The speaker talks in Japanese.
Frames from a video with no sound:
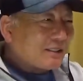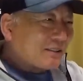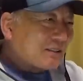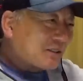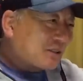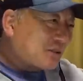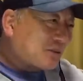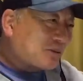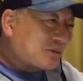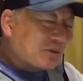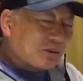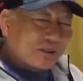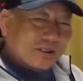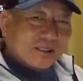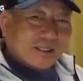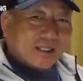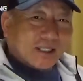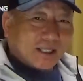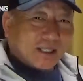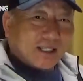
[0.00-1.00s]
シュートし
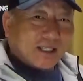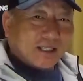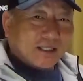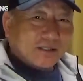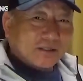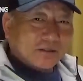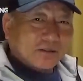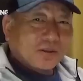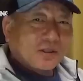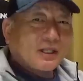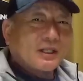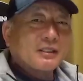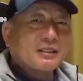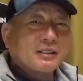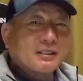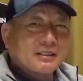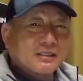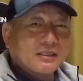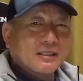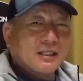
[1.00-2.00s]
てシュート回
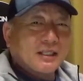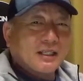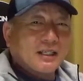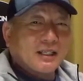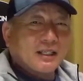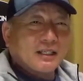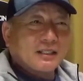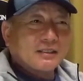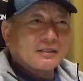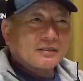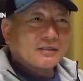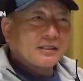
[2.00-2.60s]
転して